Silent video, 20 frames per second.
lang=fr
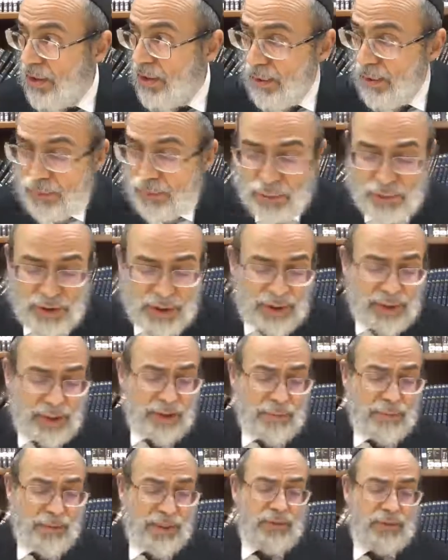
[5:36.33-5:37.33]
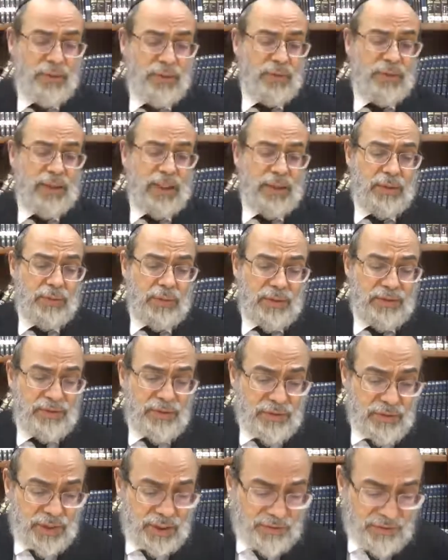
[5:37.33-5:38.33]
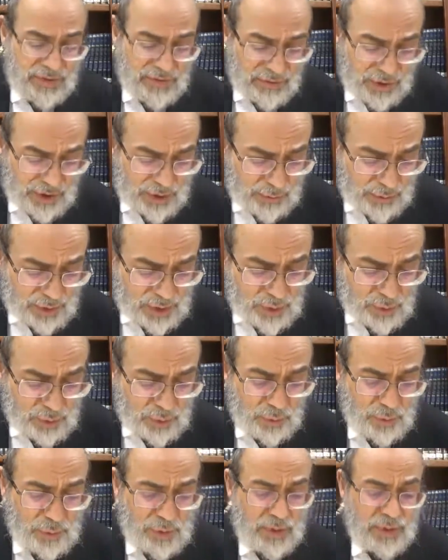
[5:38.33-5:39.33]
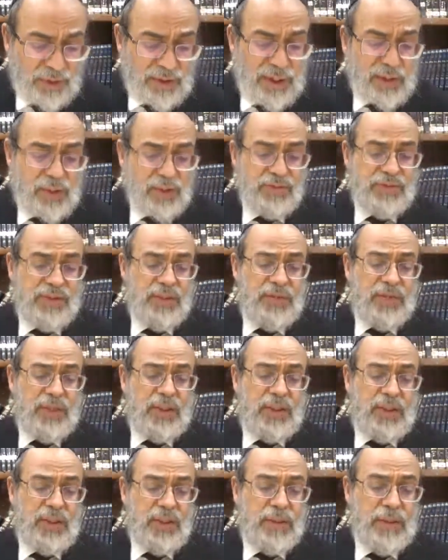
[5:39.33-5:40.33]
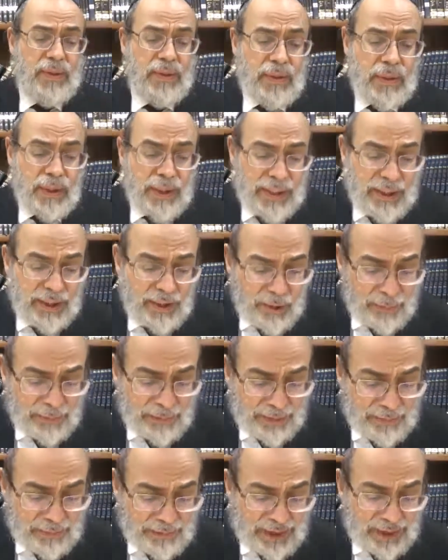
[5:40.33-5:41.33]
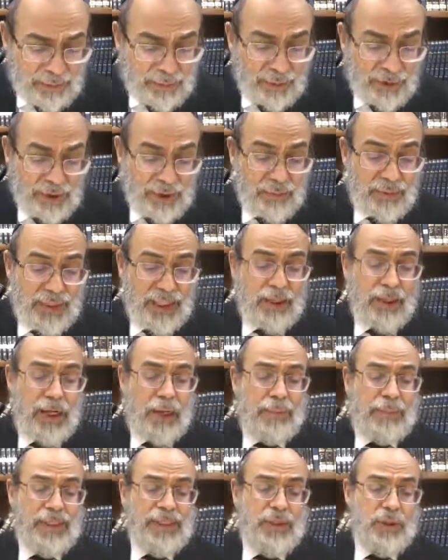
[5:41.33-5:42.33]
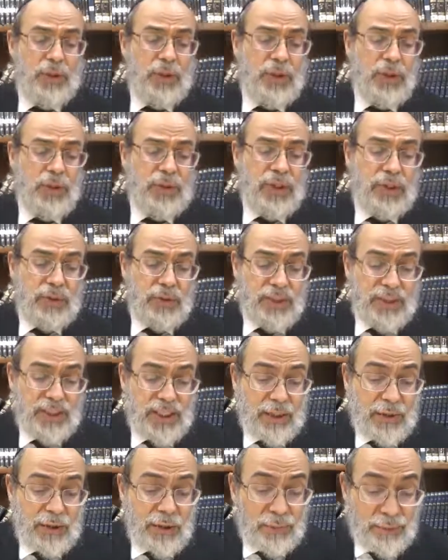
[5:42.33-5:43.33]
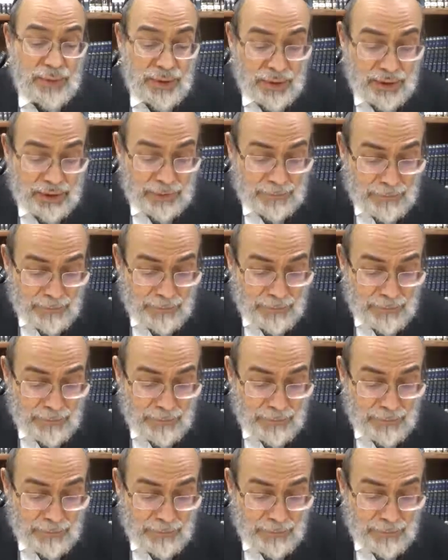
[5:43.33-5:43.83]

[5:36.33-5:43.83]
Comme tout un animal, tout animal vivant, les poissons non plus, quand ils sont vivants, ils ne prennent pas l'impureté. Mais alors, à partir de quand on les considère comme morts